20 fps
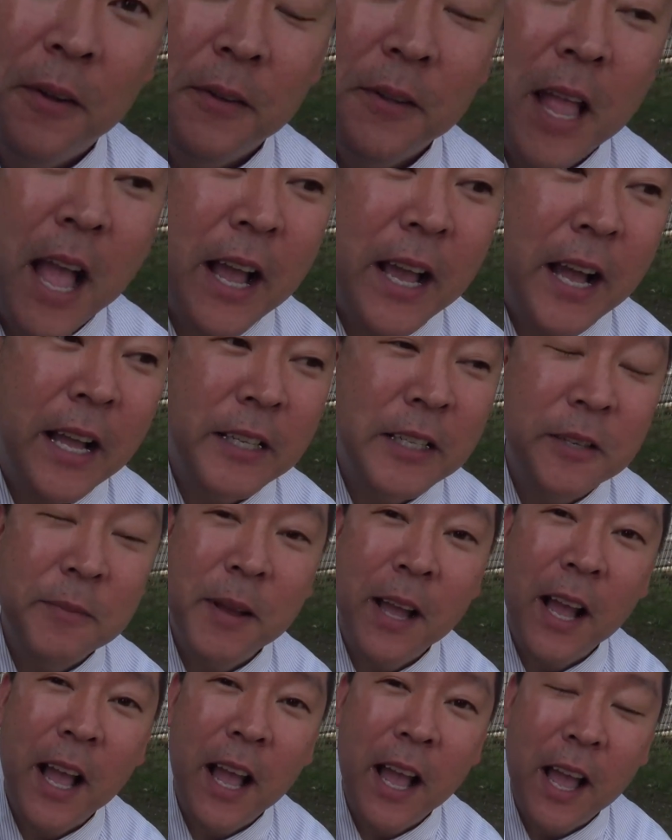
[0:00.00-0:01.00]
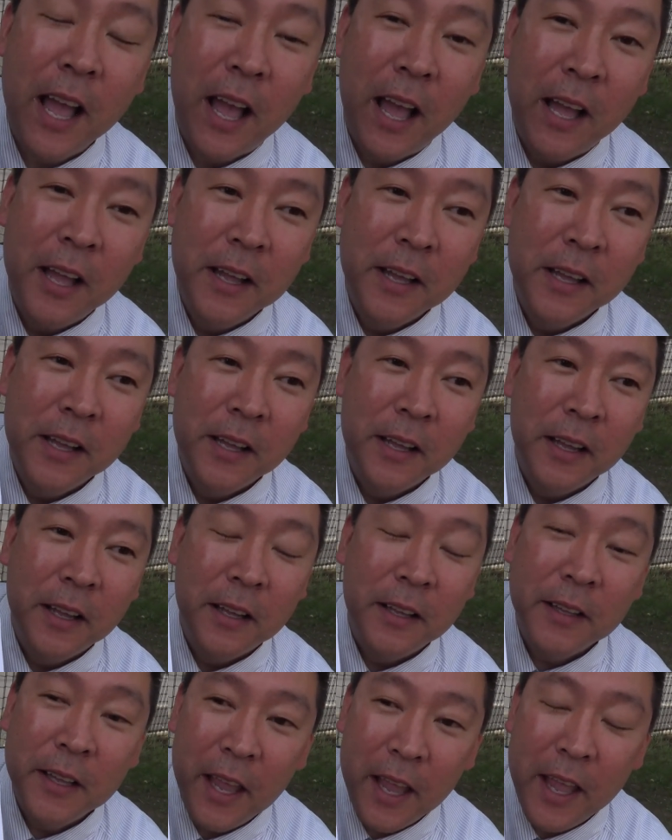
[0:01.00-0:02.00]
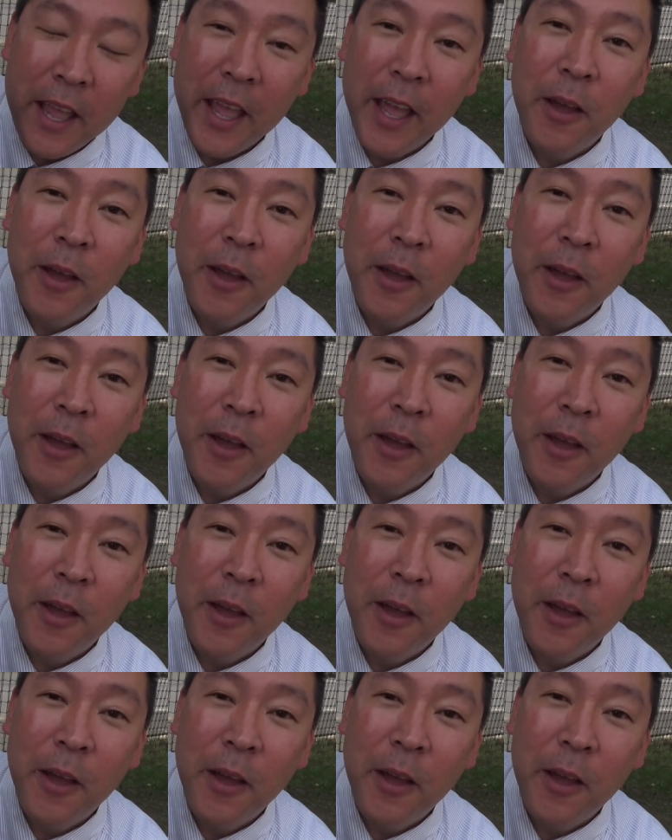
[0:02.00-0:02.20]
中島がね、